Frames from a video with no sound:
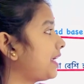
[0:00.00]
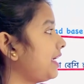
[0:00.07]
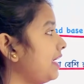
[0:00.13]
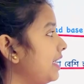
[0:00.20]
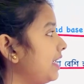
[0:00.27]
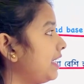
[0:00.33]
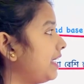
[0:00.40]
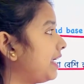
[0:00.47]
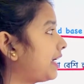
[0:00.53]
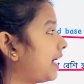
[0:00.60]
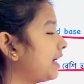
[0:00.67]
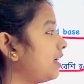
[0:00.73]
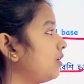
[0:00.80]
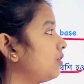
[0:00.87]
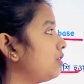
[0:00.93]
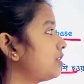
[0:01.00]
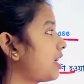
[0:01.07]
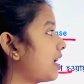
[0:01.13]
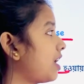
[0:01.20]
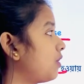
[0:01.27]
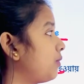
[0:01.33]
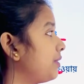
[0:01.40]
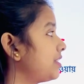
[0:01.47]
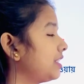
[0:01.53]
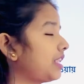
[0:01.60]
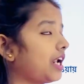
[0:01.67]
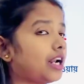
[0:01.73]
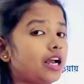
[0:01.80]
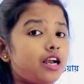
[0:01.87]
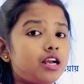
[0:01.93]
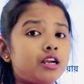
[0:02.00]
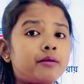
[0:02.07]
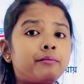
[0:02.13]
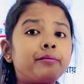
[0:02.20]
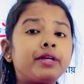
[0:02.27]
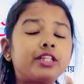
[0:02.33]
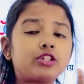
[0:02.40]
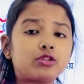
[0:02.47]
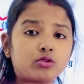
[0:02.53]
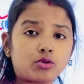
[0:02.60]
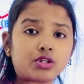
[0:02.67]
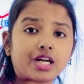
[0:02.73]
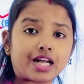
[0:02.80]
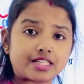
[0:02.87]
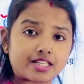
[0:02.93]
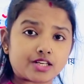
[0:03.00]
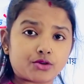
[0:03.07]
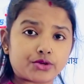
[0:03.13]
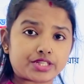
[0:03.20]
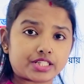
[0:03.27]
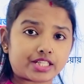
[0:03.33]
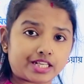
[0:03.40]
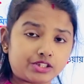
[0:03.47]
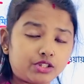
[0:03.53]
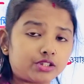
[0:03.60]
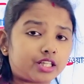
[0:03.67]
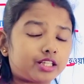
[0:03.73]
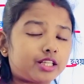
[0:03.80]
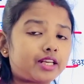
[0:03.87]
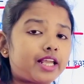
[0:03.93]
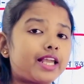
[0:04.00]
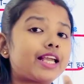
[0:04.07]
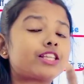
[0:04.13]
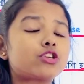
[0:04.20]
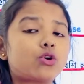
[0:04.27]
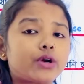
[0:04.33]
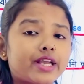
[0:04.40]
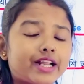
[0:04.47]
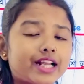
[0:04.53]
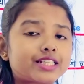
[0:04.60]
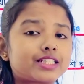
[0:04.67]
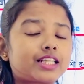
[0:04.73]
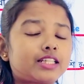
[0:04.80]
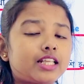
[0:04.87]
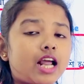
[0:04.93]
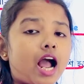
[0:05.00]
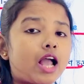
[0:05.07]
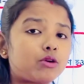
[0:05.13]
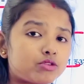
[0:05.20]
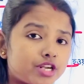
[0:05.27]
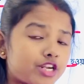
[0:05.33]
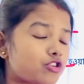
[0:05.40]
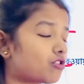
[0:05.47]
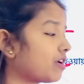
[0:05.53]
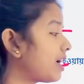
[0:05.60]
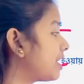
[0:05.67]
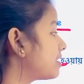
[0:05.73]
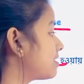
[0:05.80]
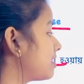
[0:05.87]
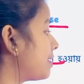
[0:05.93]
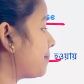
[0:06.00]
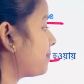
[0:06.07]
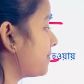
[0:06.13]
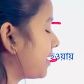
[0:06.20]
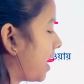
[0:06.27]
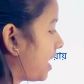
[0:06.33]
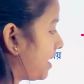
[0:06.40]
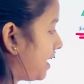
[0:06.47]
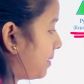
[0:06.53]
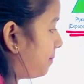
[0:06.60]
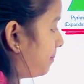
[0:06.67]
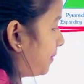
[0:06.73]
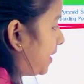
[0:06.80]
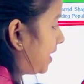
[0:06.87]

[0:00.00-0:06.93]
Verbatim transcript: কি এখানে হলো যারা রয়েছে তারা মৃত্যুর কাছে রয়েছে তাই তো তাদের এজ হয়ে গেছে তাদের আয়ু শেষ হয়ে আসছে আর প্রি